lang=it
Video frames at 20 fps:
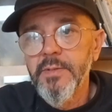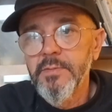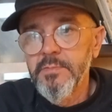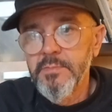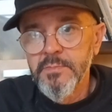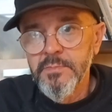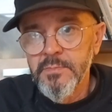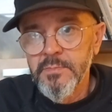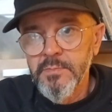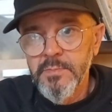
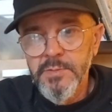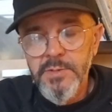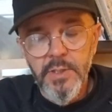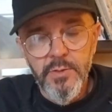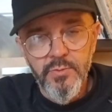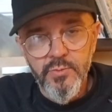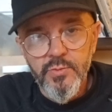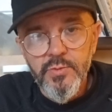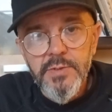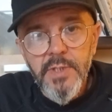da
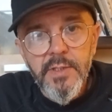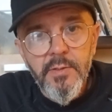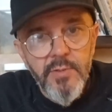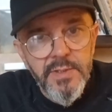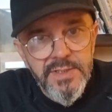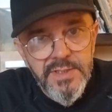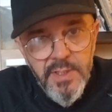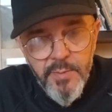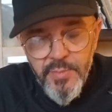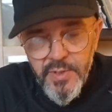tutte
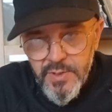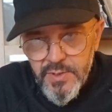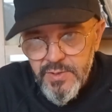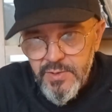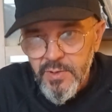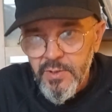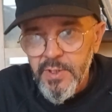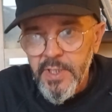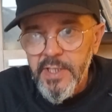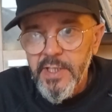queste
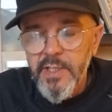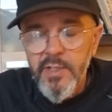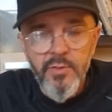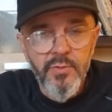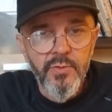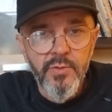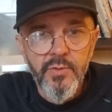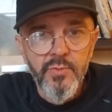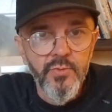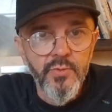persone che
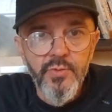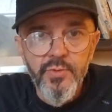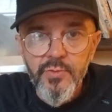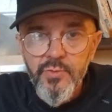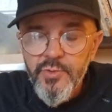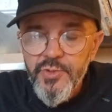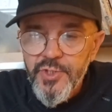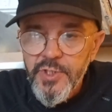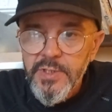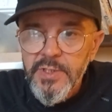erano
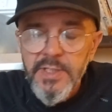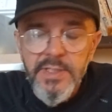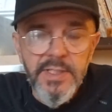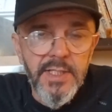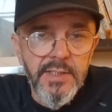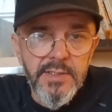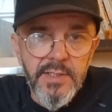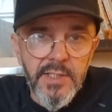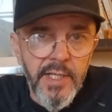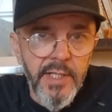uscite
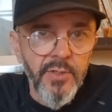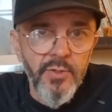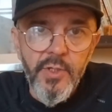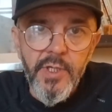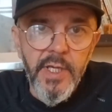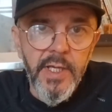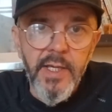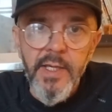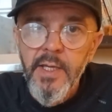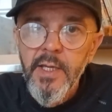dal treno
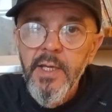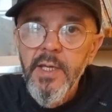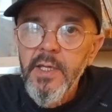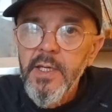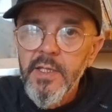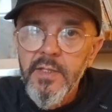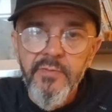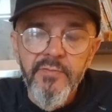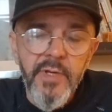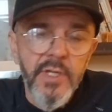che
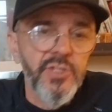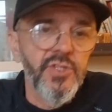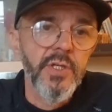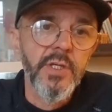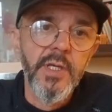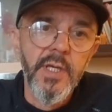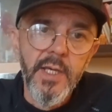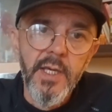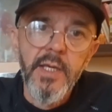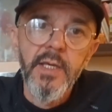invece
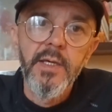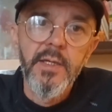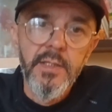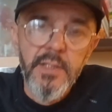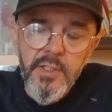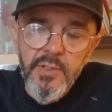che eh,